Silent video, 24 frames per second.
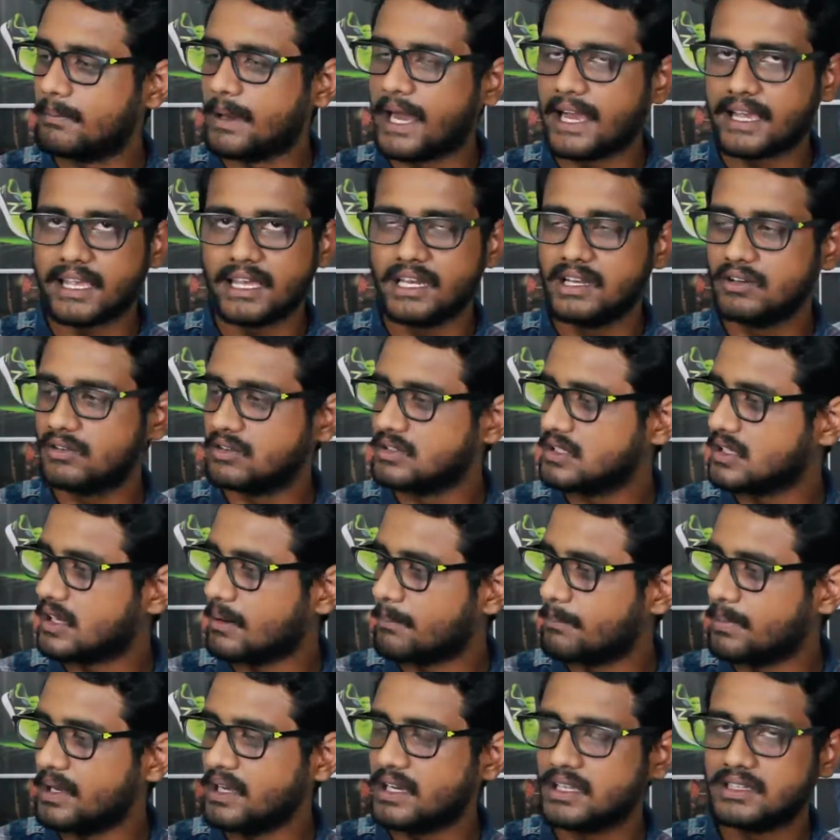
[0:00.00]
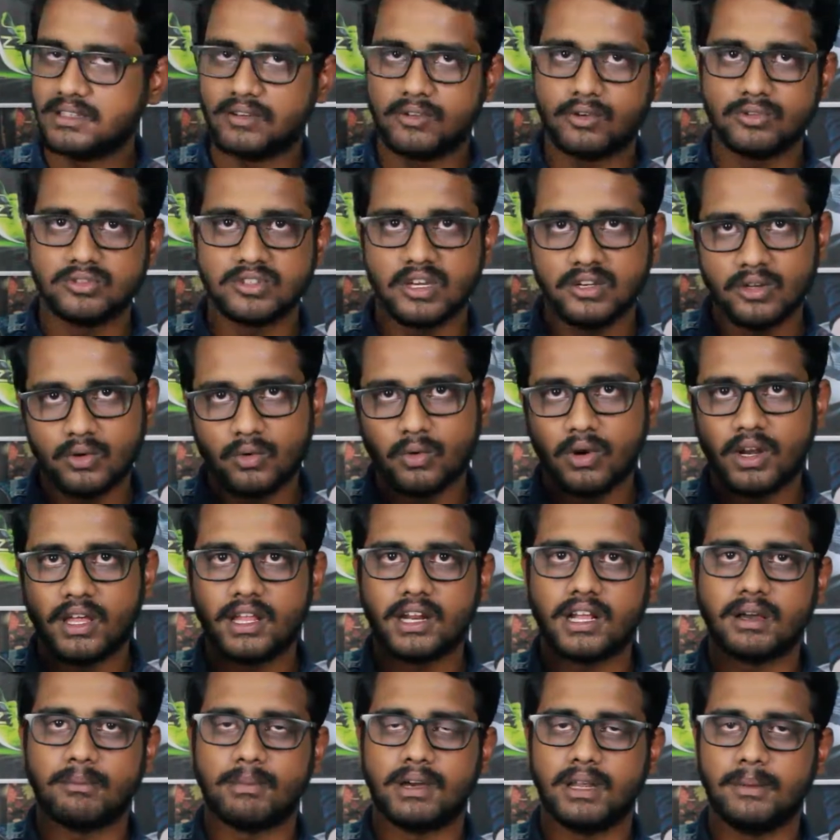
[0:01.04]
பேக் எண்ட் வந்து கம்ப்ளீட்டாக அந்த குஷனுக்குள்ளே
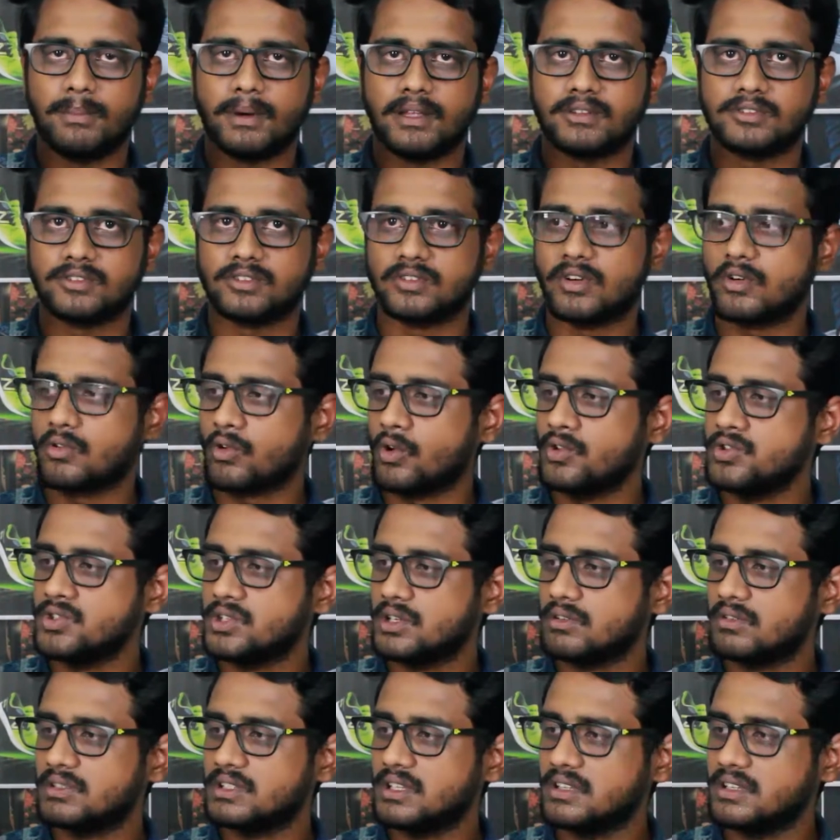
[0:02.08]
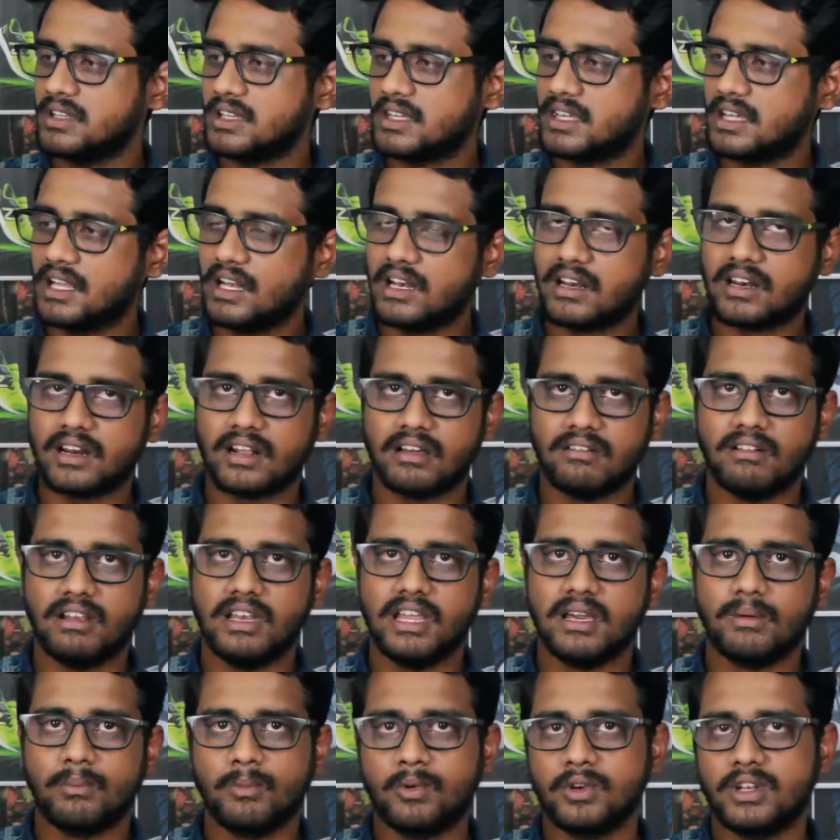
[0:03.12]
இருக்க மாதிரி பார்த்துக்கோங்க கொஞ்சம் வந்து இந்த ஹீல் இருக்க
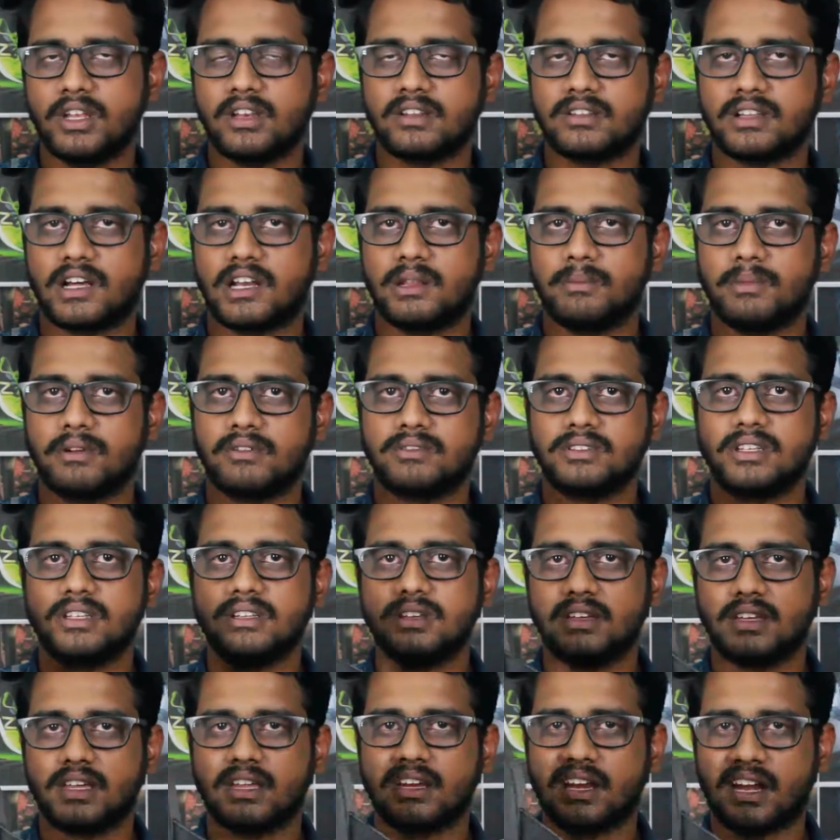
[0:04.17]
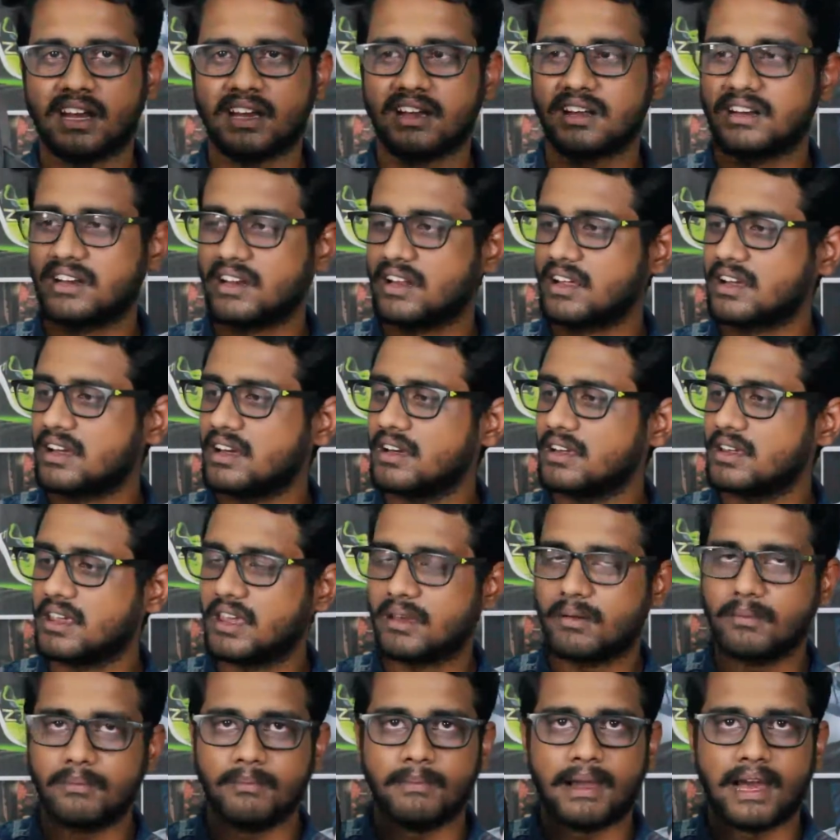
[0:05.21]
வெளியே முட்டியிருந்தாலுமே வந்து நீங்கள் நடக்க நடக்க
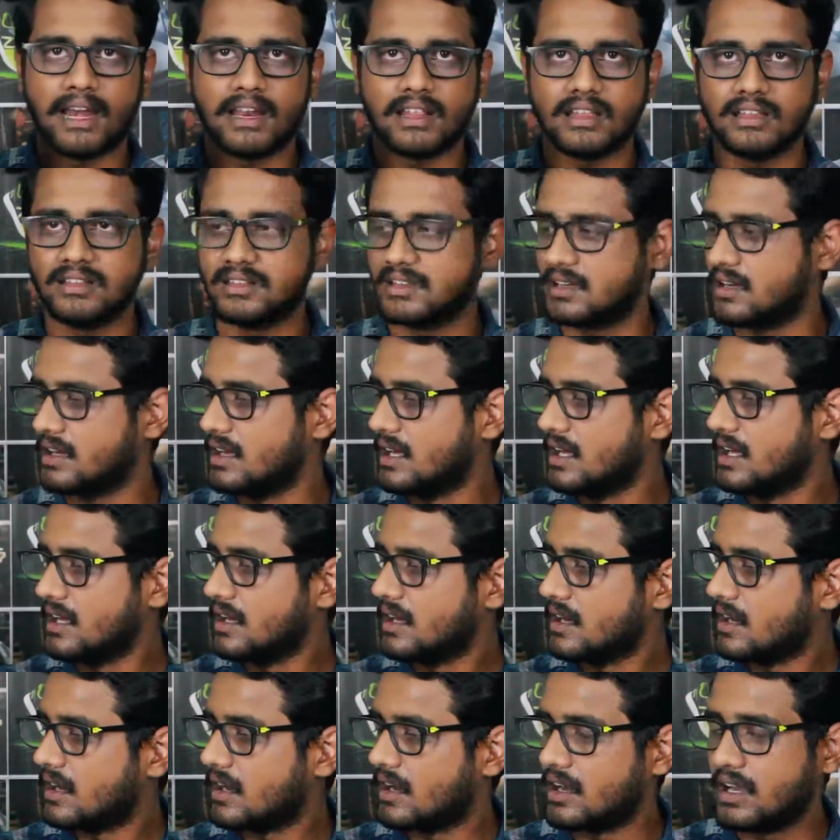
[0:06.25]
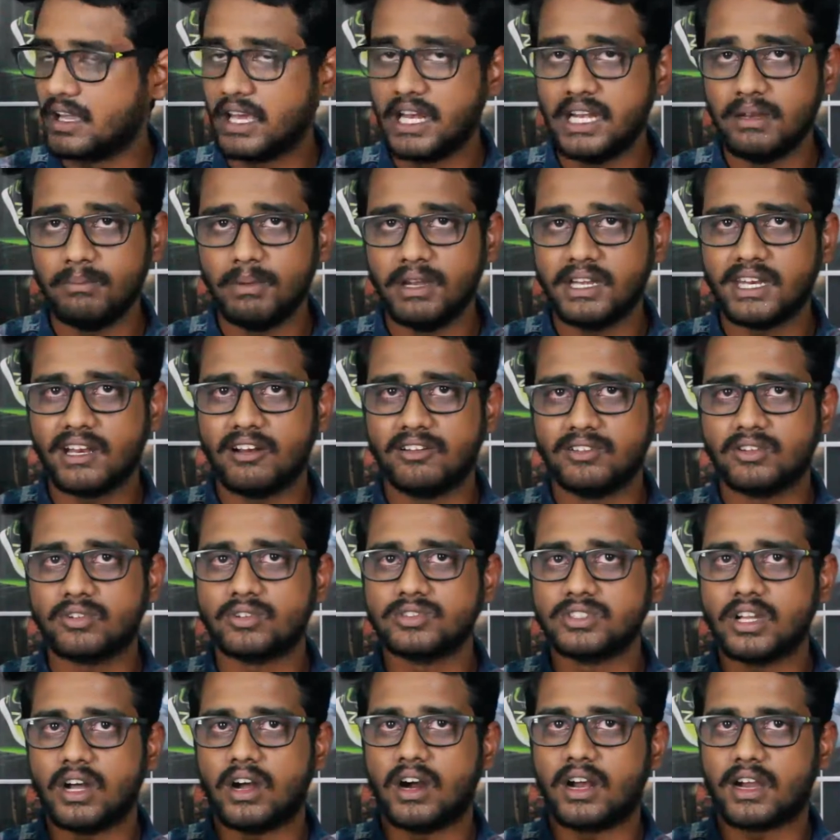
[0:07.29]
இங்கே மேலே இந்த எண்ட் மெட்டீரியல் வந்து
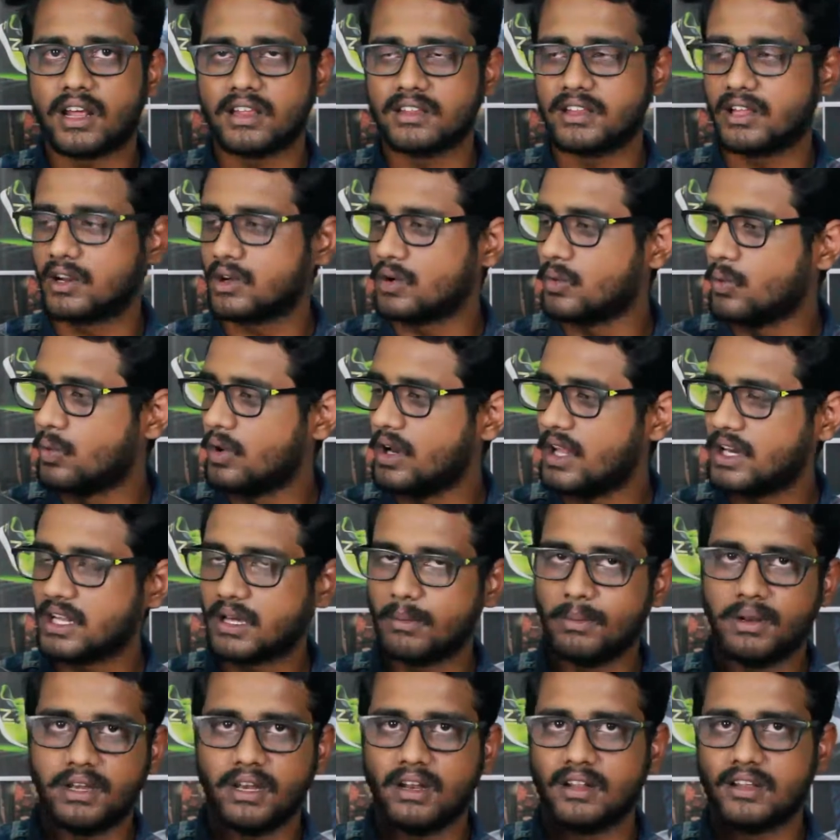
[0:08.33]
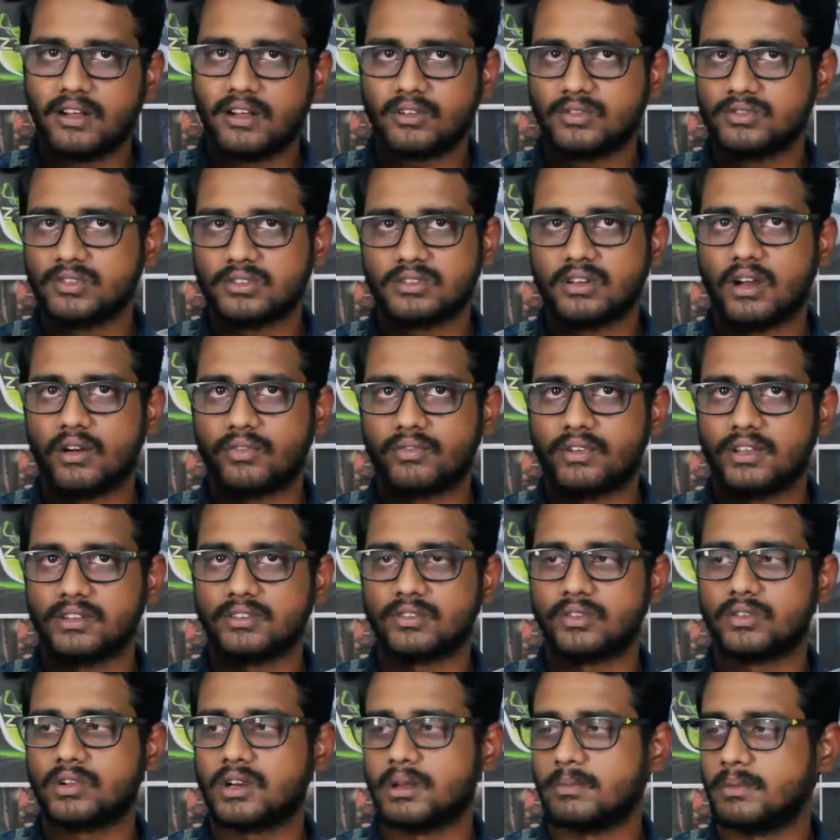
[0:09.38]
கொஞ்சம் ஹார்டாக தான் இருக்கும் உள்ளே இருக்க மெட்டீரியல் தான் கொஞ்சம் சாஃப்ட்னஸ்
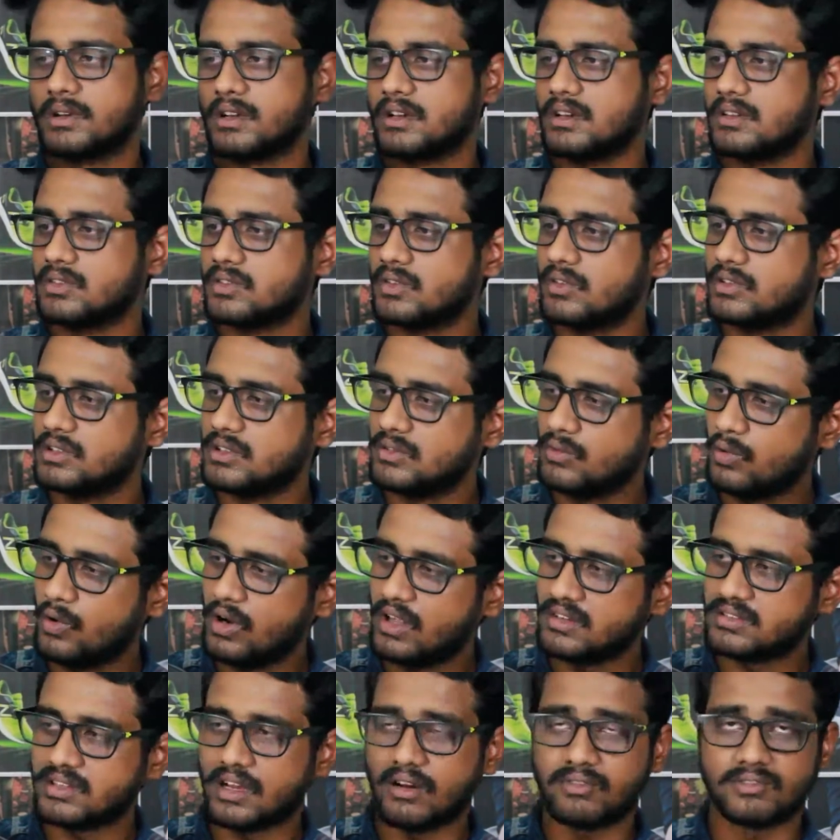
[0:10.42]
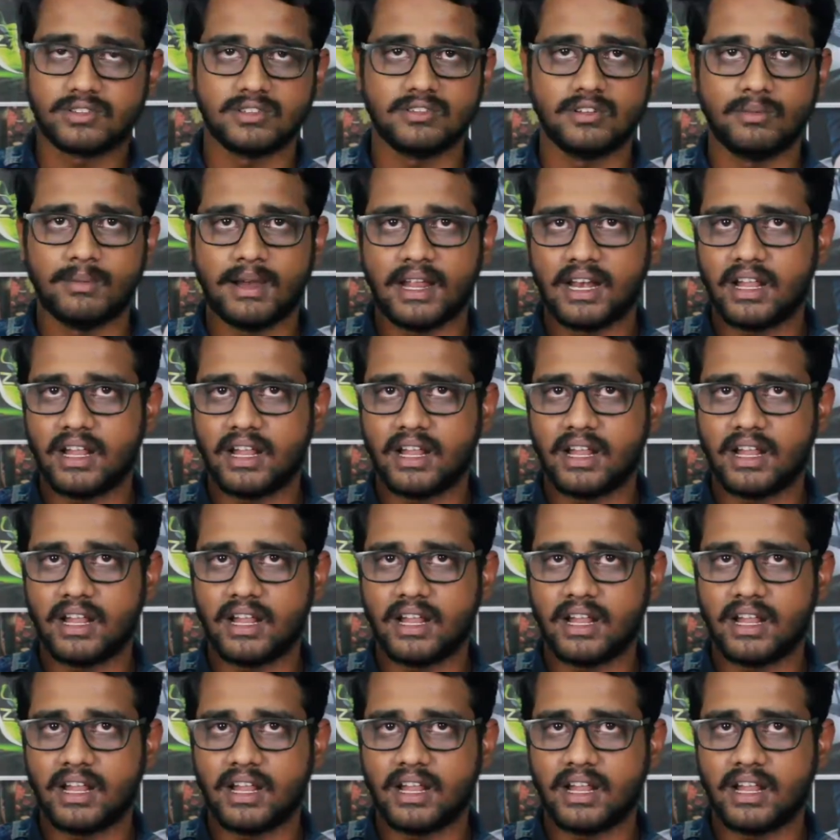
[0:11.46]
இருக்கும் நமக்கு ஸோ வந்து உள்ளே சாஃப்ட்டாகவும்